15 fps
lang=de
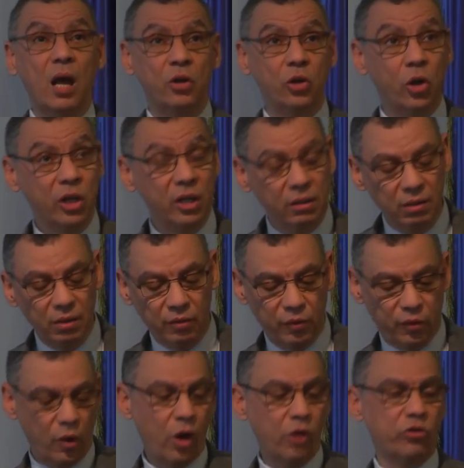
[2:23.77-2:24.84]
neue
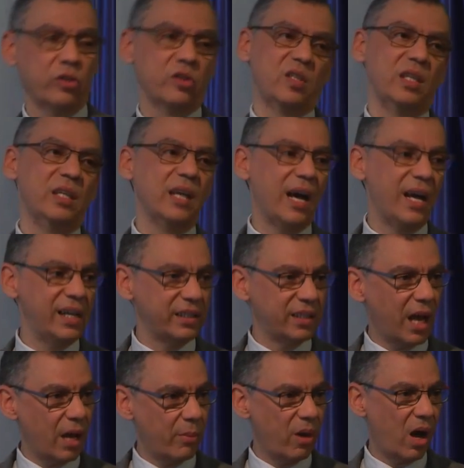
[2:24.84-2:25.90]

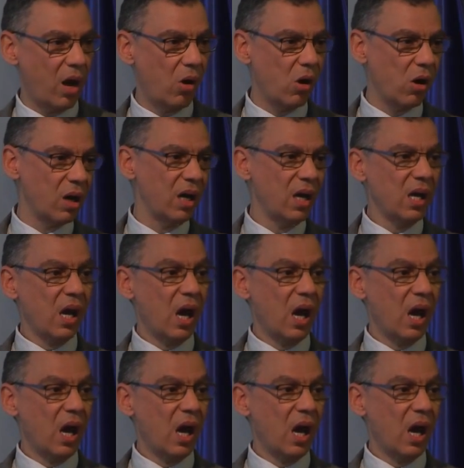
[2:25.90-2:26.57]
Forschungsinhalte, aber auch